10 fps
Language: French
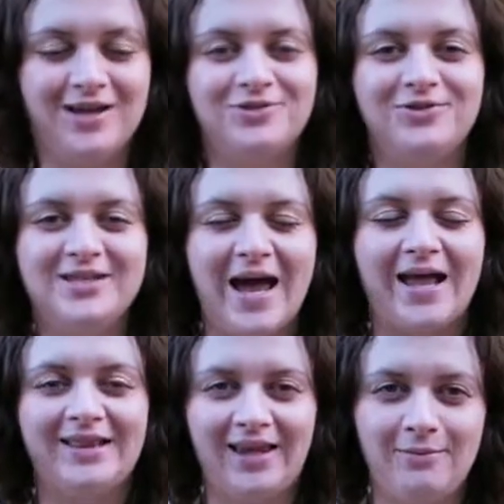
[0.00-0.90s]
Je vous dis
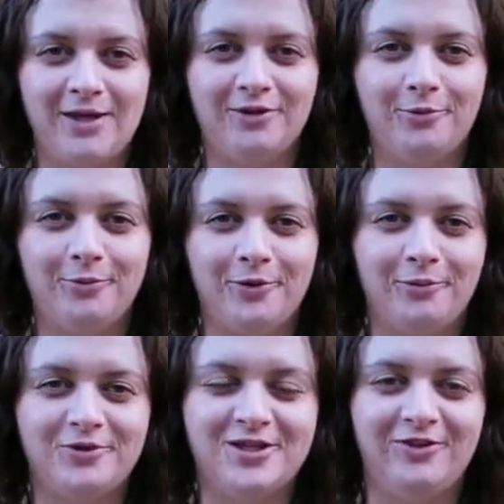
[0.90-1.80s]
à très bientôt pour une
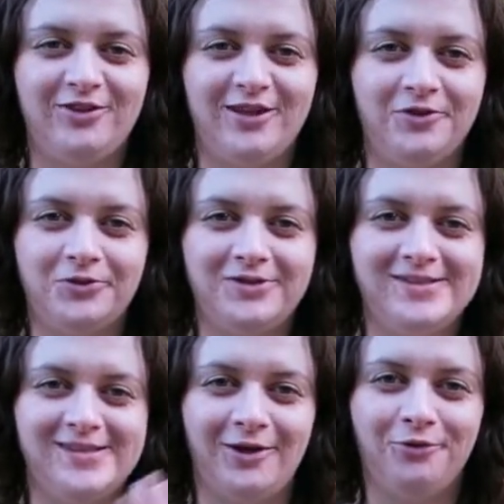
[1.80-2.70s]
prochaine vidéo.
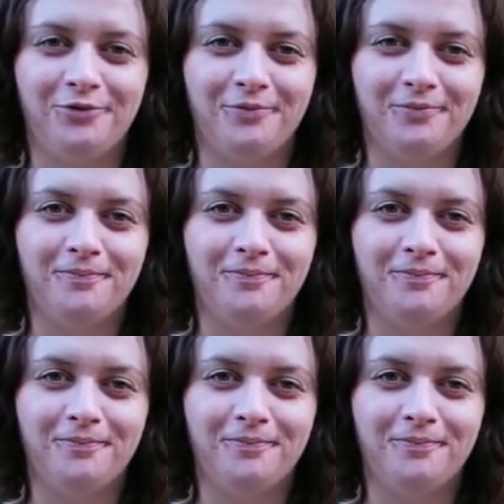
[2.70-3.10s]
Salut